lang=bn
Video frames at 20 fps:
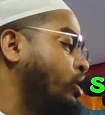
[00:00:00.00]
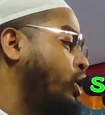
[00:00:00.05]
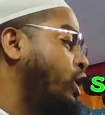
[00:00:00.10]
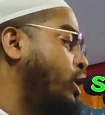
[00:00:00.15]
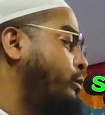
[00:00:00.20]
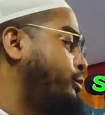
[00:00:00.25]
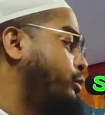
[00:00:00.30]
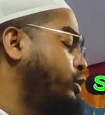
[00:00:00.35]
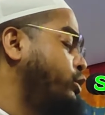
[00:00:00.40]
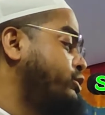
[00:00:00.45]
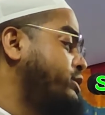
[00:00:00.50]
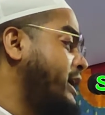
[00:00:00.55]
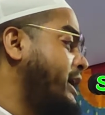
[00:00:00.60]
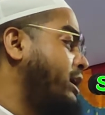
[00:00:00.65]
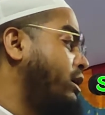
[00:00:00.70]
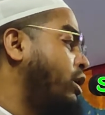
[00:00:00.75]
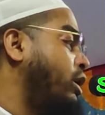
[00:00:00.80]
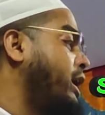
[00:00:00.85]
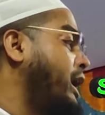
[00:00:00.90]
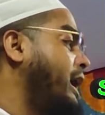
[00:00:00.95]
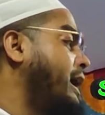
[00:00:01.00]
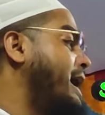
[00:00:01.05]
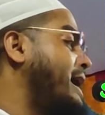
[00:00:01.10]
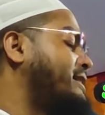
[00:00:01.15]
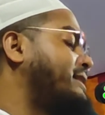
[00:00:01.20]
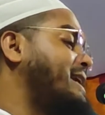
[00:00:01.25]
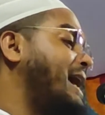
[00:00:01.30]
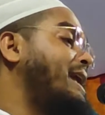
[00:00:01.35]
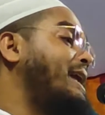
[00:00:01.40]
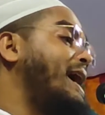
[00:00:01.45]
ও বুঝের হইয়া
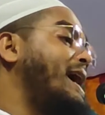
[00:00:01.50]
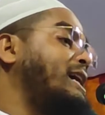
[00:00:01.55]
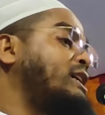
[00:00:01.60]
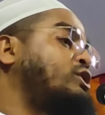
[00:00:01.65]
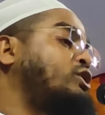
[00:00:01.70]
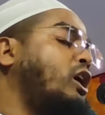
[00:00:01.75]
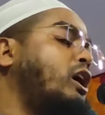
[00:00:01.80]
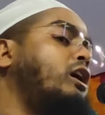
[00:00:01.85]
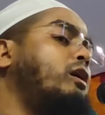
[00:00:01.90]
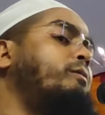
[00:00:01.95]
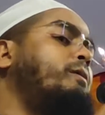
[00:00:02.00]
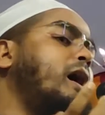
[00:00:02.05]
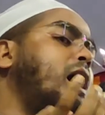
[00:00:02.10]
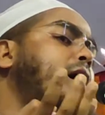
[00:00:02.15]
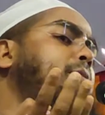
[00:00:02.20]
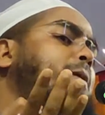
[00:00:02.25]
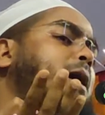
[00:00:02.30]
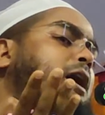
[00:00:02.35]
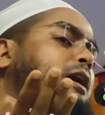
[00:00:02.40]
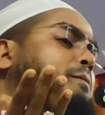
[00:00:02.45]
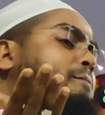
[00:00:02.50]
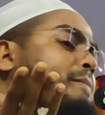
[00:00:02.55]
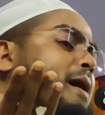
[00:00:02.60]
তালাশ করবে আমার